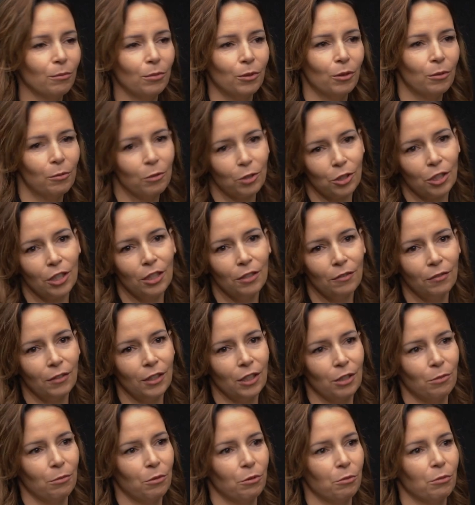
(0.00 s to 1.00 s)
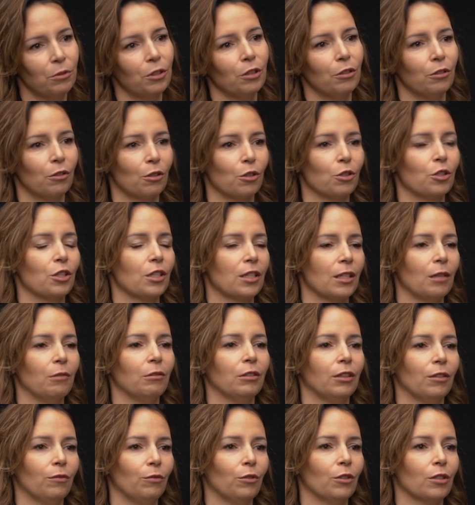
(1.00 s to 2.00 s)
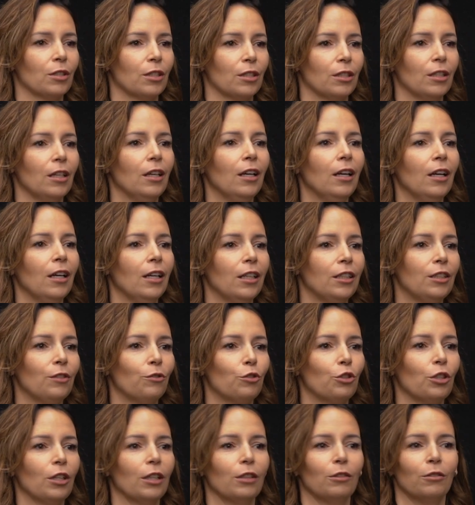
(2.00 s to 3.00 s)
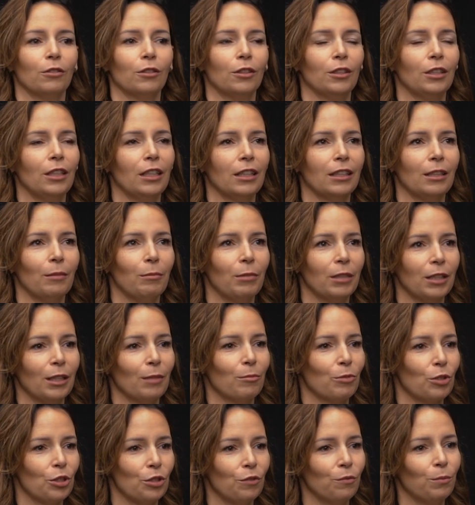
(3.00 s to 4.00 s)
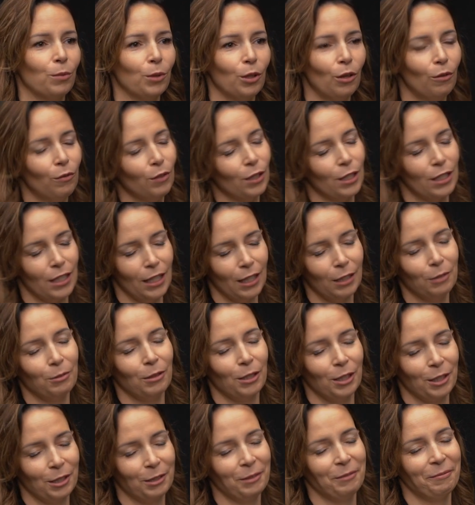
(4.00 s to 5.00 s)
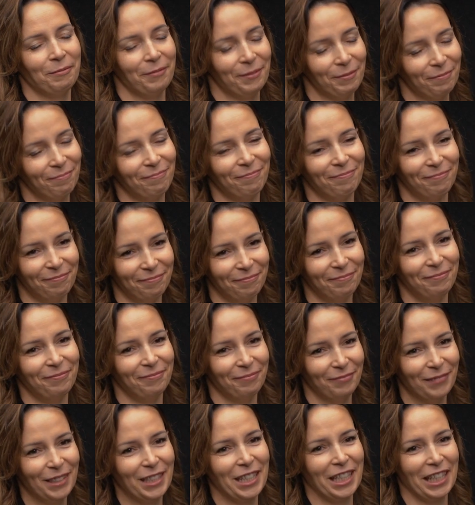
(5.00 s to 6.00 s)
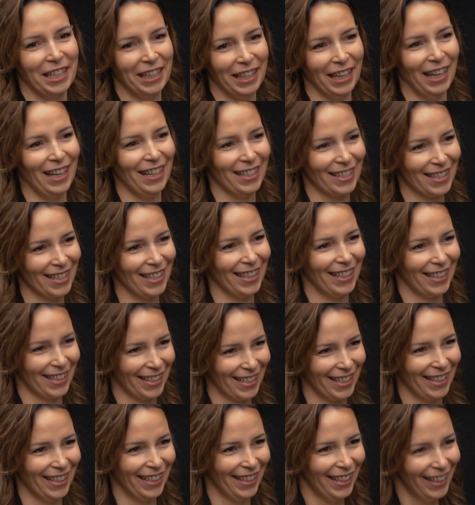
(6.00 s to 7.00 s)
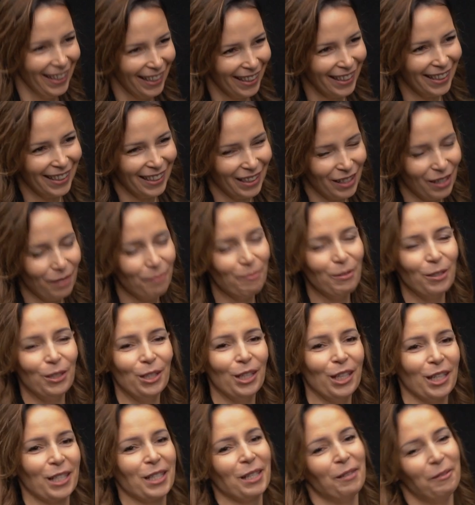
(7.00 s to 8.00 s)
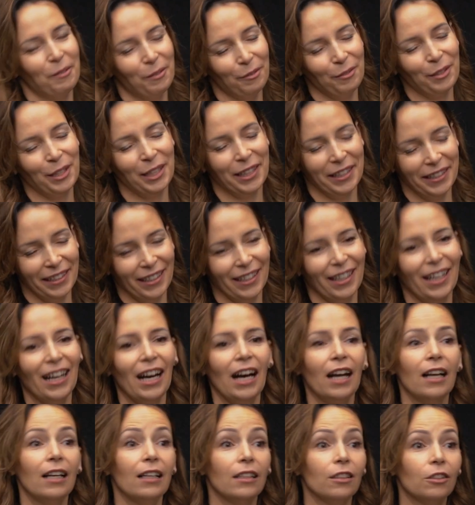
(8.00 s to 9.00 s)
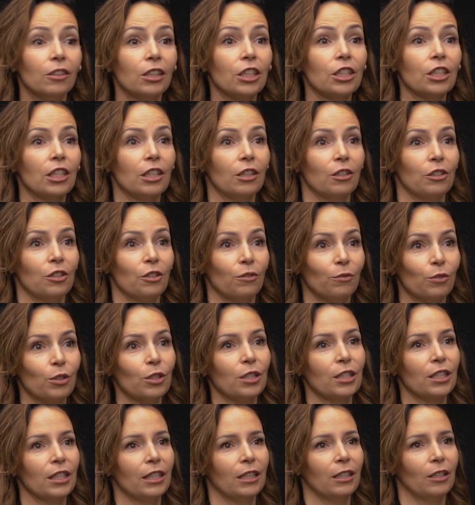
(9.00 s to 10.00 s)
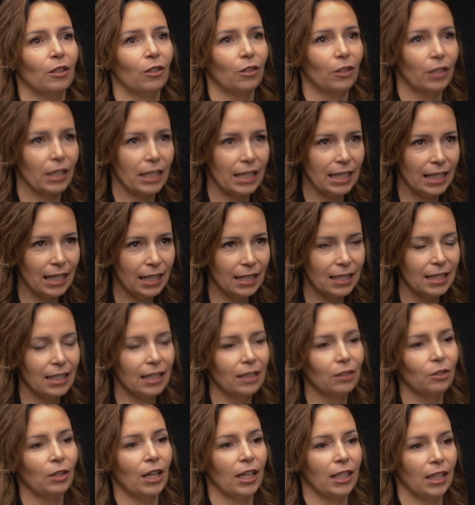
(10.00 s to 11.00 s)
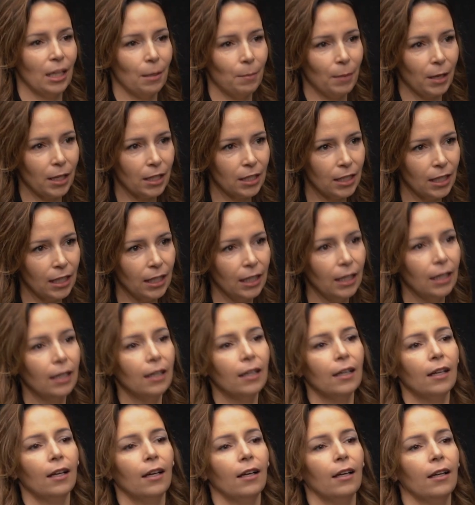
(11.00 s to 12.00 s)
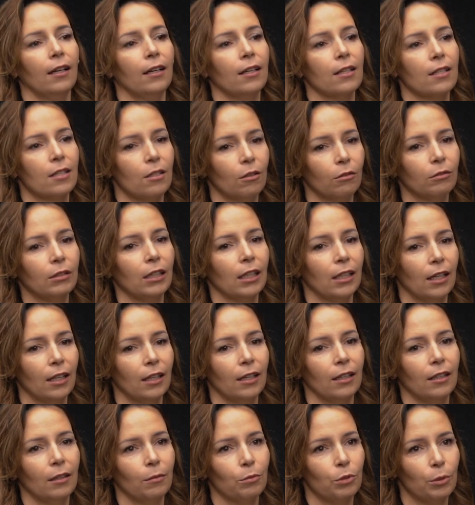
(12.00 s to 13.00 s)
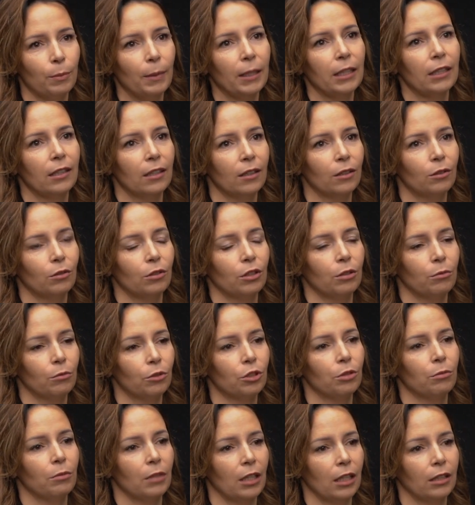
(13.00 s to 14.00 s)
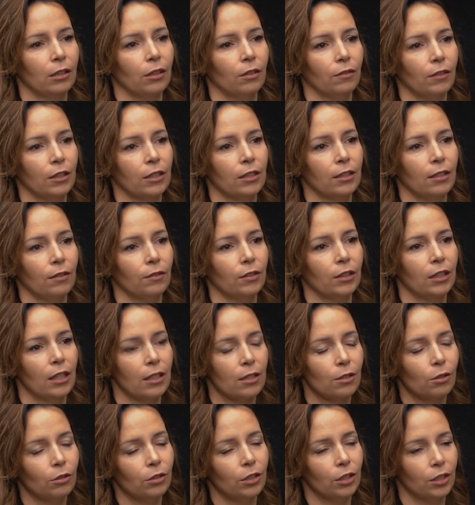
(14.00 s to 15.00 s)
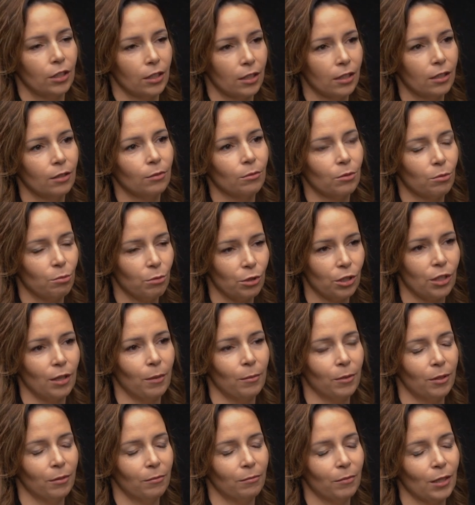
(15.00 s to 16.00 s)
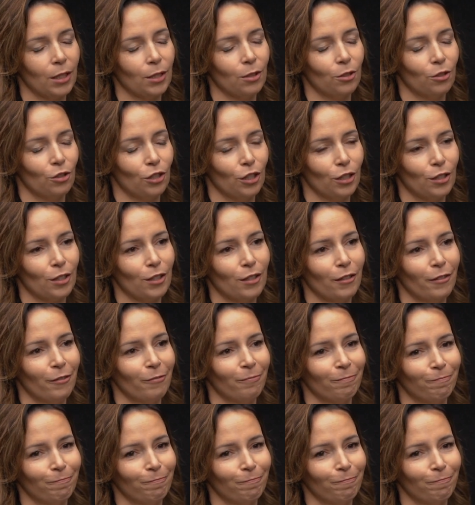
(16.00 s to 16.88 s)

było możliwe, żebyśmy tylko rozczesały te włosy. Dziewczyna to tyle tabletek przeciwbólowych zjadła, czy także ból niesamowity. Ale no, jeżeli chodzi o włosy i koloryzację, to jak najbardziej e, są takie przypadki, których musimy ratować. Nawet na co dzień się z tym zmierzamy bardzo często.